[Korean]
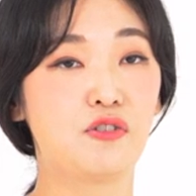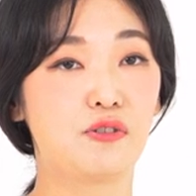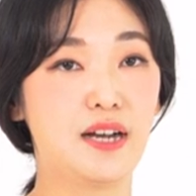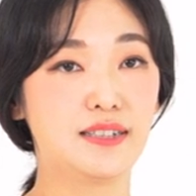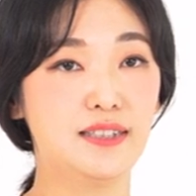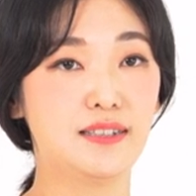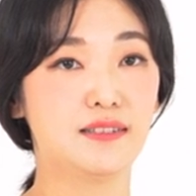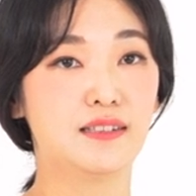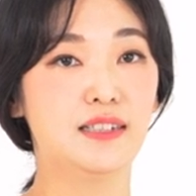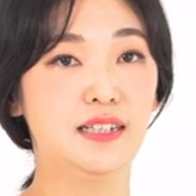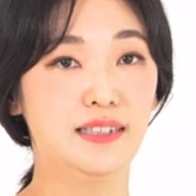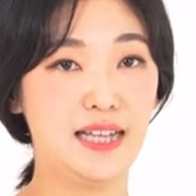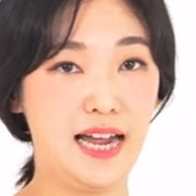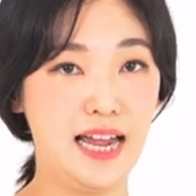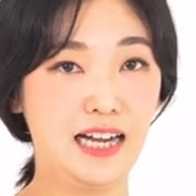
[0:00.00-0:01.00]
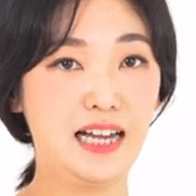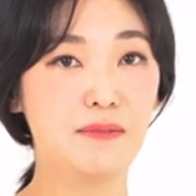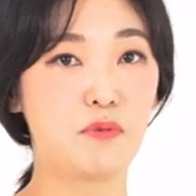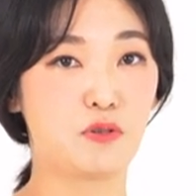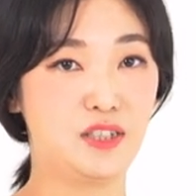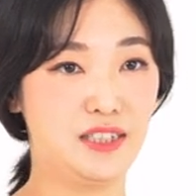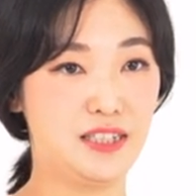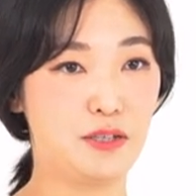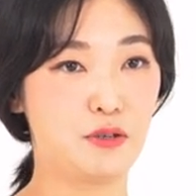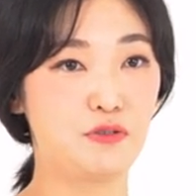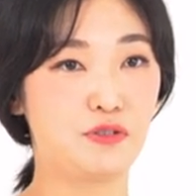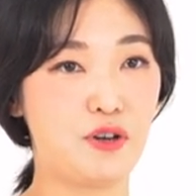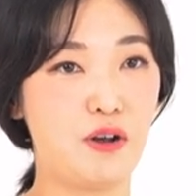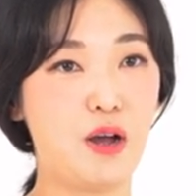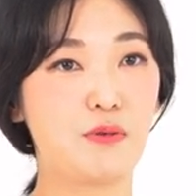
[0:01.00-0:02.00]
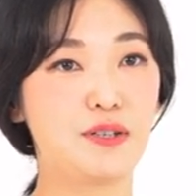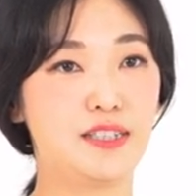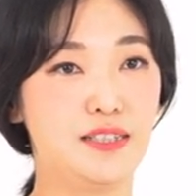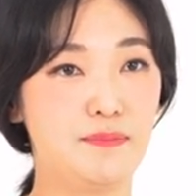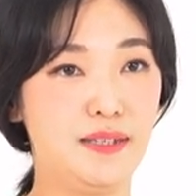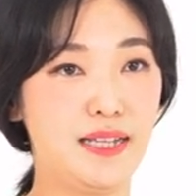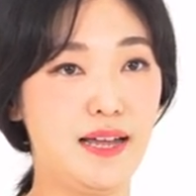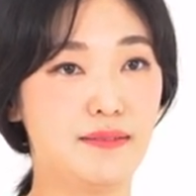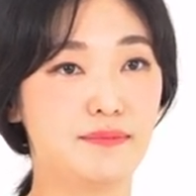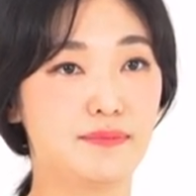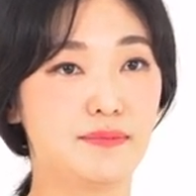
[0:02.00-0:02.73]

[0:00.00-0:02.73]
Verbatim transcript: 휴가 등 다양한 복지제도를 운영하고 있습니다.